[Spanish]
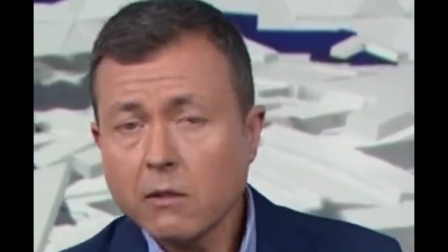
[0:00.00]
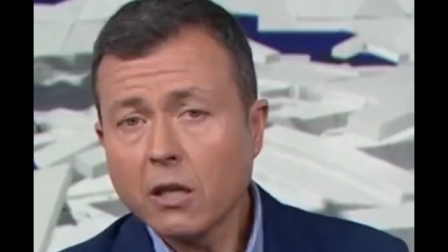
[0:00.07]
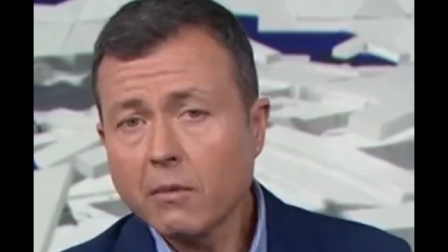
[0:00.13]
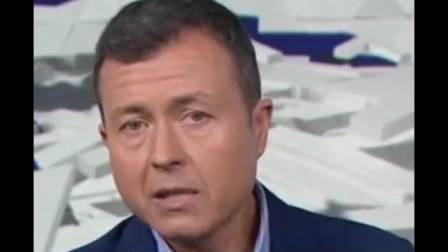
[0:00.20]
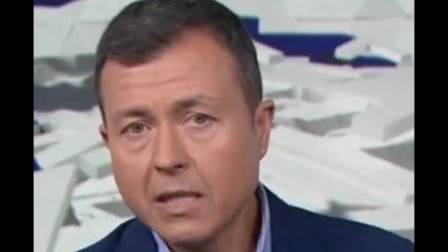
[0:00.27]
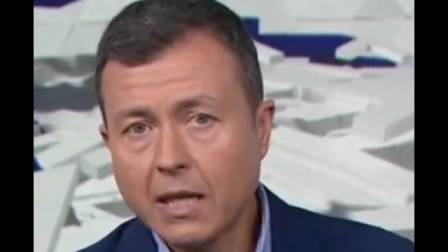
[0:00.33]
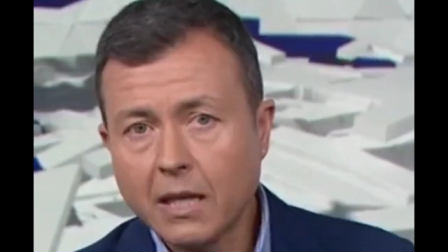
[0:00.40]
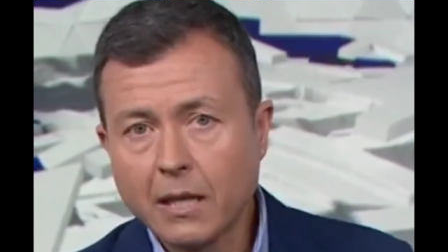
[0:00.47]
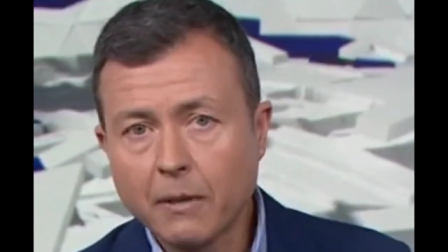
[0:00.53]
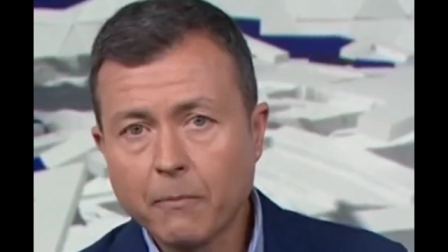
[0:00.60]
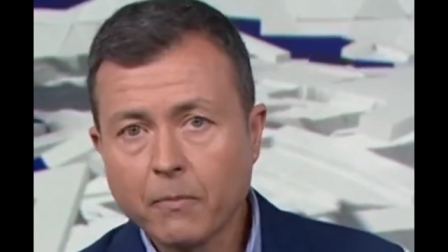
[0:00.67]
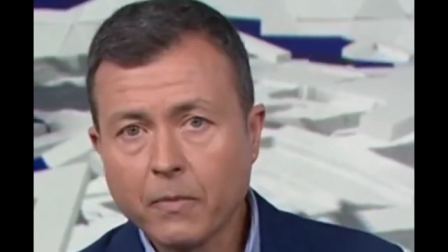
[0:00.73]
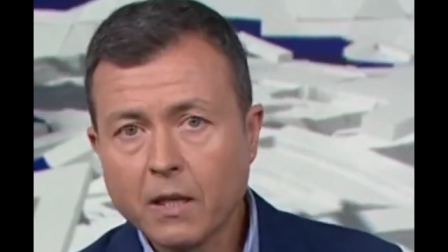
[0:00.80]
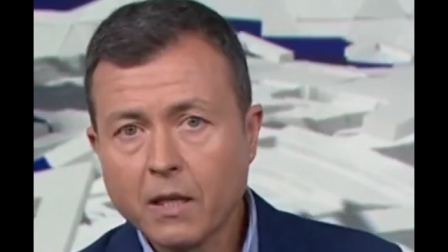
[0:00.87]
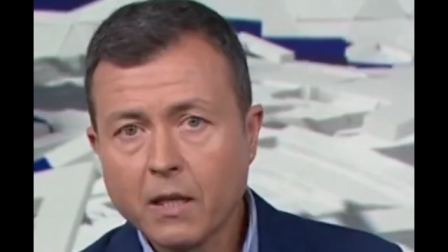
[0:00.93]
Es lo que me sale.
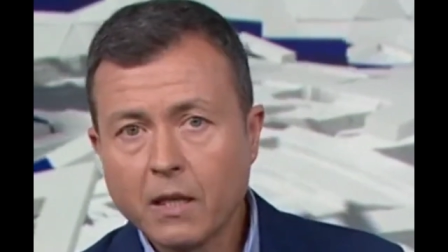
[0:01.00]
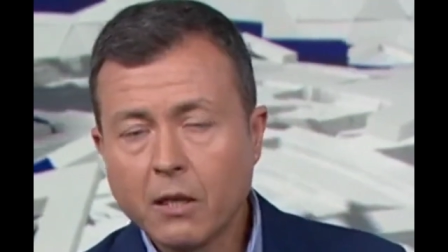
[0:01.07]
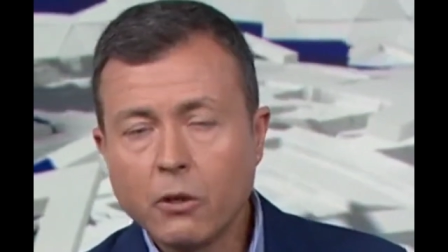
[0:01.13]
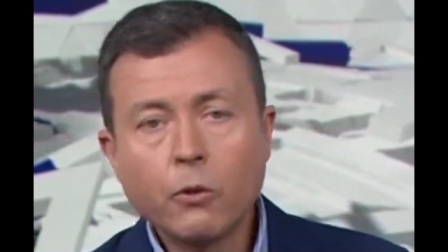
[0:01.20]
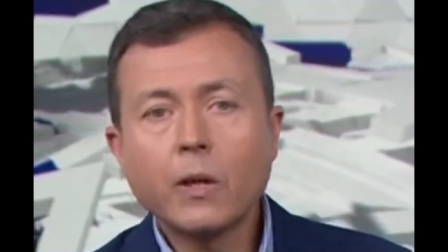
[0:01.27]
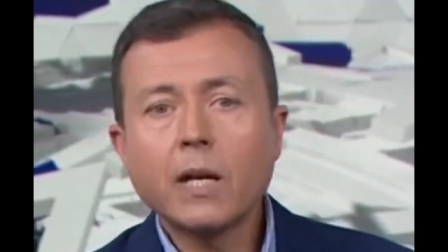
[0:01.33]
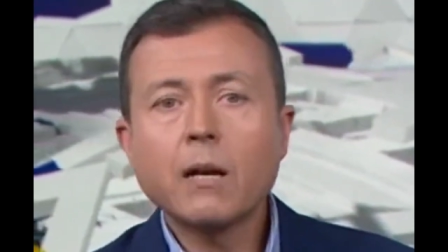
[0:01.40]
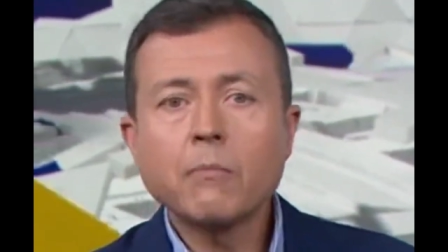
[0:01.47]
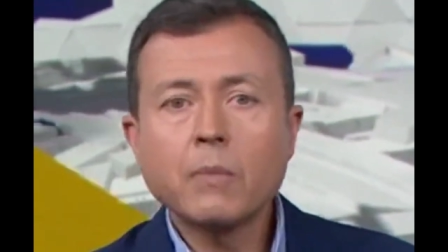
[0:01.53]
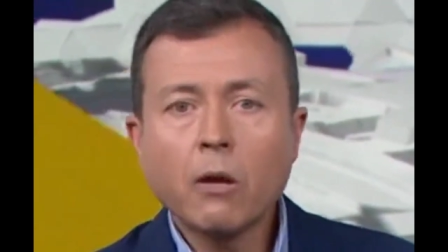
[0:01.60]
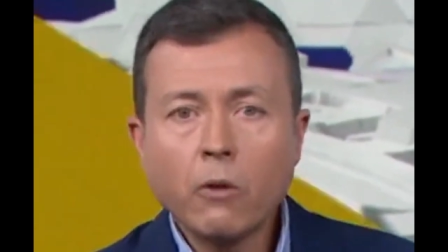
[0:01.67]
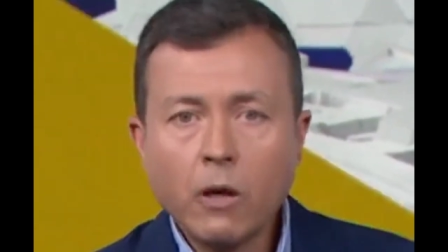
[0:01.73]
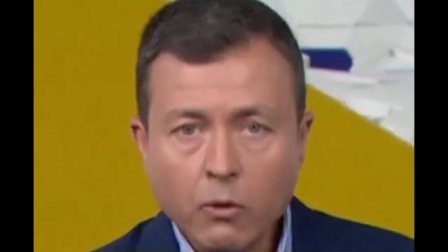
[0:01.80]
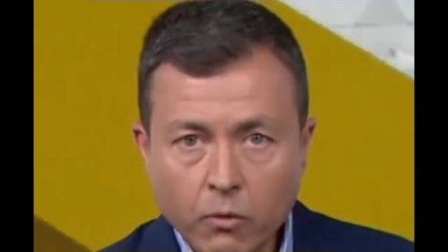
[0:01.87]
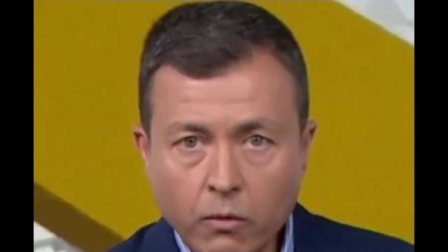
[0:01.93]
No he
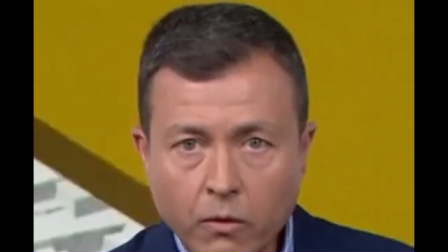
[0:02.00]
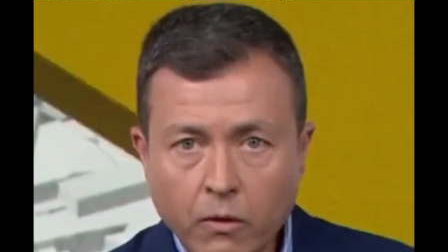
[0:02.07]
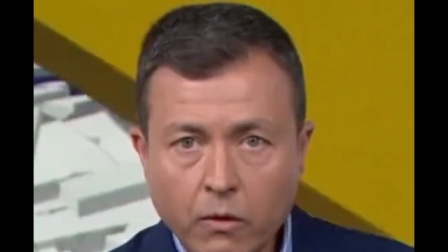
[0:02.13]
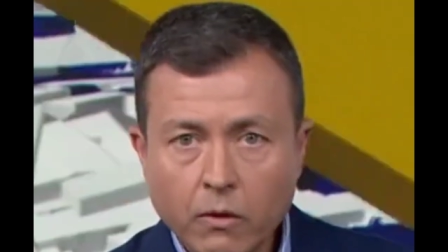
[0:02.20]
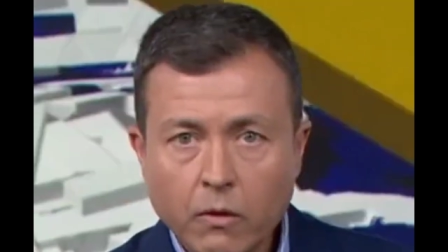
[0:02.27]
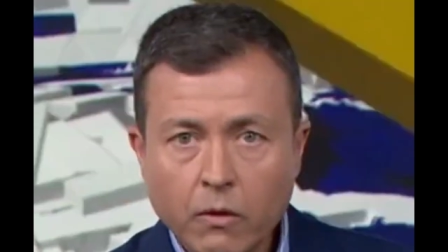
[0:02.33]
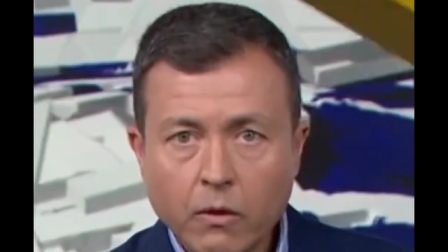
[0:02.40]
cambiado aún.